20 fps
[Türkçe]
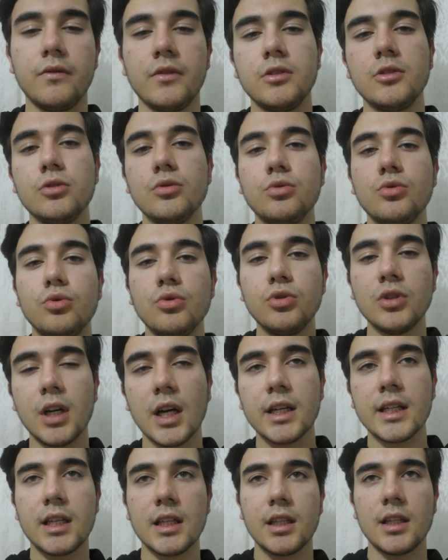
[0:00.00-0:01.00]
Video
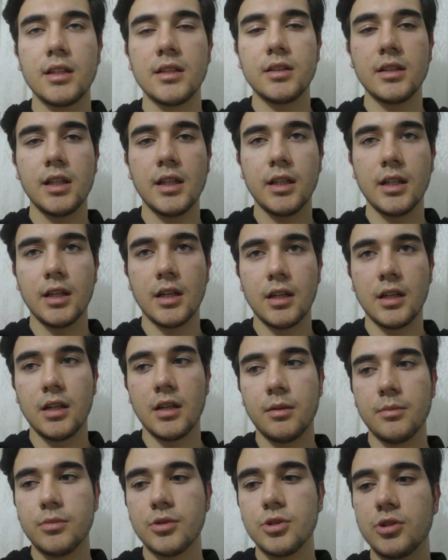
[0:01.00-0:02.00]
dünya genelinde
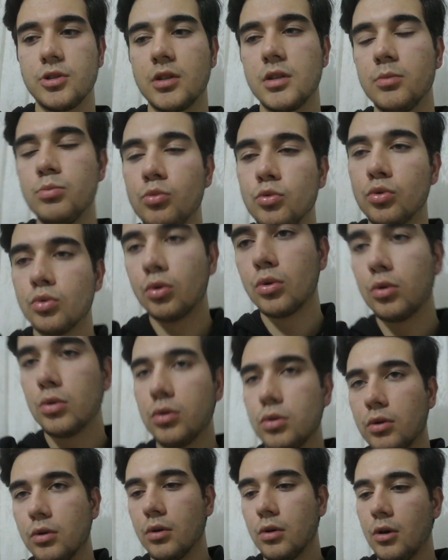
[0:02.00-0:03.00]
engellenmiş. Dedim ne
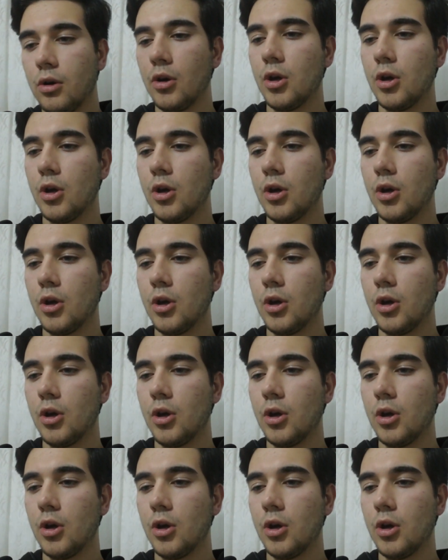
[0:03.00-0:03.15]
oluyor?